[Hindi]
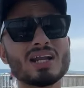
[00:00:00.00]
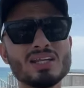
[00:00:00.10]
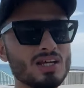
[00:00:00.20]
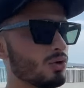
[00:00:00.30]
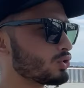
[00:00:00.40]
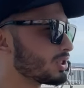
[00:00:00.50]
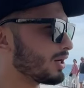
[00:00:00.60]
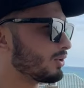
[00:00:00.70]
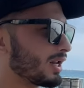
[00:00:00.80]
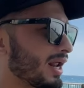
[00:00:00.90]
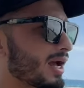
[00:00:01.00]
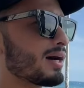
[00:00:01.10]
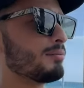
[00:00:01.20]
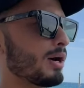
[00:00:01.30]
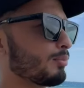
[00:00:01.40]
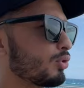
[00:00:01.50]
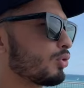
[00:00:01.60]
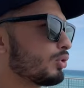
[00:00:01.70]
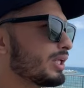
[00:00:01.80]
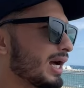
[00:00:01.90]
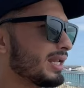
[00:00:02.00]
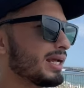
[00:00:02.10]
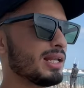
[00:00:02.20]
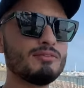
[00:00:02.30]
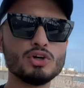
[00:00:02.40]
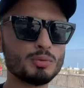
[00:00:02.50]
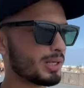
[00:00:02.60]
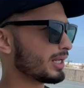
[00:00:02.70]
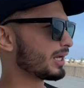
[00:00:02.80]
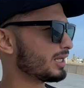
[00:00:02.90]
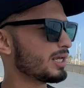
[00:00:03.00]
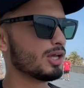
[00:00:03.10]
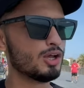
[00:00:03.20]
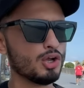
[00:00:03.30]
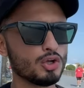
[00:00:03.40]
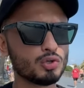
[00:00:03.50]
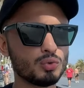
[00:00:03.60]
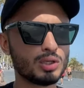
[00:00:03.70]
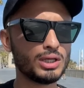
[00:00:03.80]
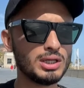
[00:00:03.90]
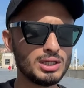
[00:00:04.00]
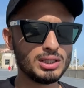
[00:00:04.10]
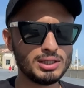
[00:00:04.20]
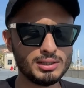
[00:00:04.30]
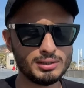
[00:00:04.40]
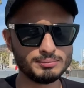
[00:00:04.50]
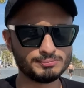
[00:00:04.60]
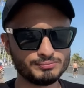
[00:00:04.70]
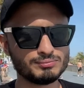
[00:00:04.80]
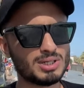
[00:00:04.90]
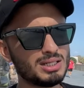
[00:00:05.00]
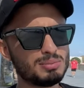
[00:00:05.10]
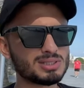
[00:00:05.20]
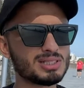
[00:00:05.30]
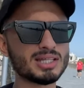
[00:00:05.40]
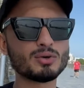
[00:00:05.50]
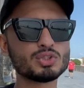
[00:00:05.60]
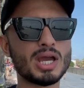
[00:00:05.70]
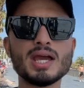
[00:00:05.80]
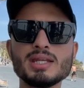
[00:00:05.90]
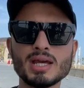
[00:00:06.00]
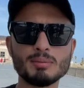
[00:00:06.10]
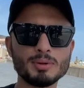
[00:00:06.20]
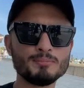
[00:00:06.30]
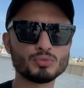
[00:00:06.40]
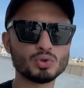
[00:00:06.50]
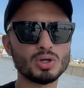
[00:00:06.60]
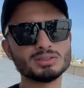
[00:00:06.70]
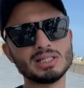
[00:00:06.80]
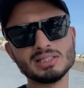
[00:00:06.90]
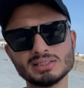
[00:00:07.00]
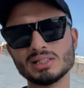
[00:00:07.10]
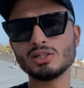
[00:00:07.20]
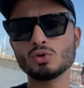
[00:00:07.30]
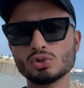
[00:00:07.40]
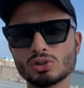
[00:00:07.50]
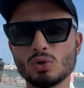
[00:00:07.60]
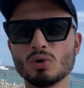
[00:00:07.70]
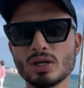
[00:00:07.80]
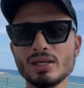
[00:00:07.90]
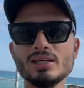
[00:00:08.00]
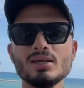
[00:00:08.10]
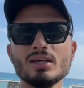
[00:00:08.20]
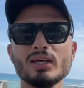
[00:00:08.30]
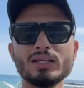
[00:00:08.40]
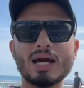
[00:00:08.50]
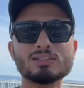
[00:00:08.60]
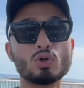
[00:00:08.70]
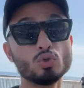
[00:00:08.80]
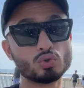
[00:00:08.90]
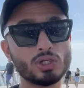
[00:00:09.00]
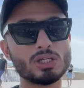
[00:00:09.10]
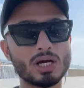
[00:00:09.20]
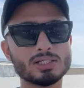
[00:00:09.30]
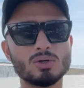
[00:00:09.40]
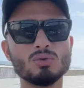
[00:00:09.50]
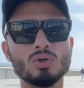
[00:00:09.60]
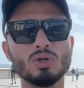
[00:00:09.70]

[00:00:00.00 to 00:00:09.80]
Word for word: रहा नहीं है कि कुछ यहाँ रहेगा आप लोगों को दिखाने के लिए वीडियो बनाने के लिए क्योंकि भाई बस ज़्यादा कुछ है नहीं यहाँ पर तो जल्दी से जल्दी कोशिश करूँगा कि यहाँ से कोई दूसरी जगह जाऊँ